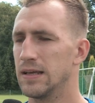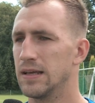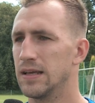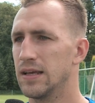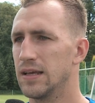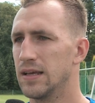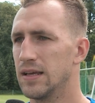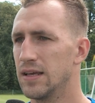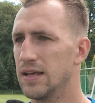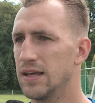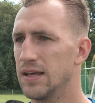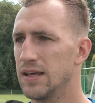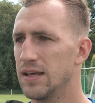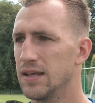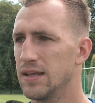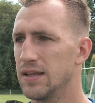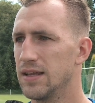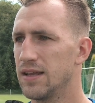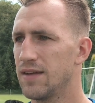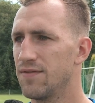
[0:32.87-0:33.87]

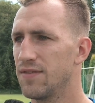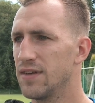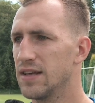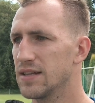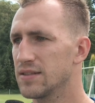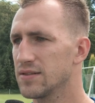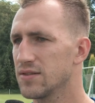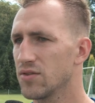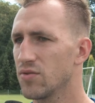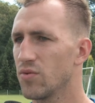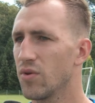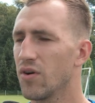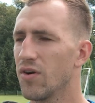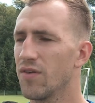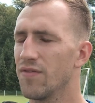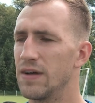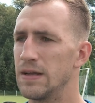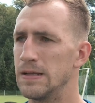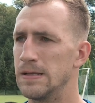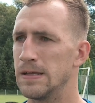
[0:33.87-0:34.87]
E, na wyjazd do
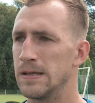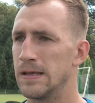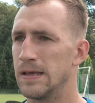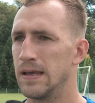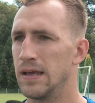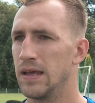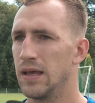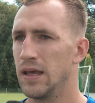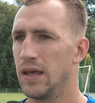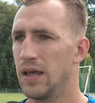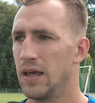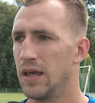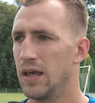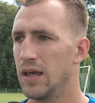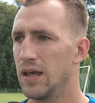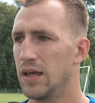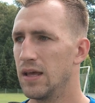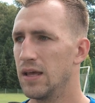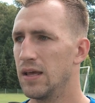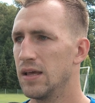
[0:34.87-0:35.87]
Głogowa
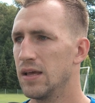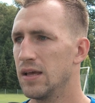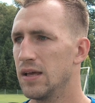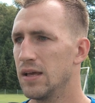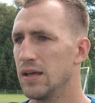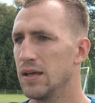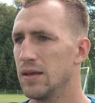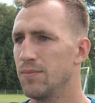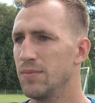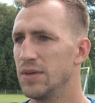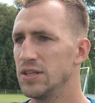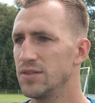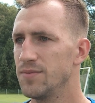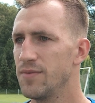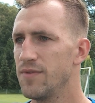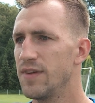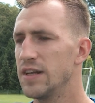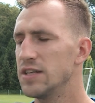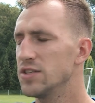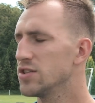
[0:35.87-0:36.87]
e, i
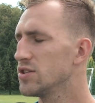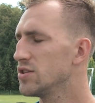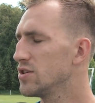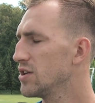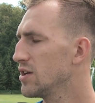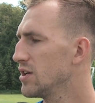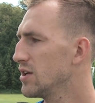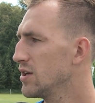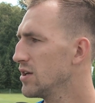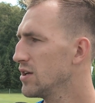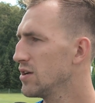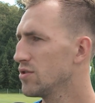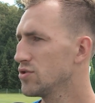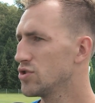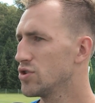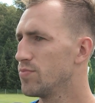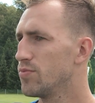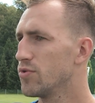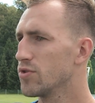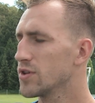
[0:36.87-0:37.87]
będziemy walczyć e, o
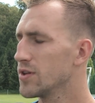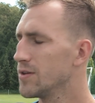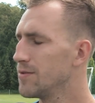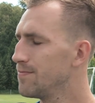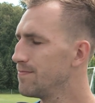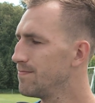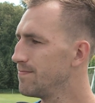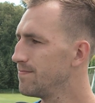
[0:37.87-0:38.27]
trzy punkty.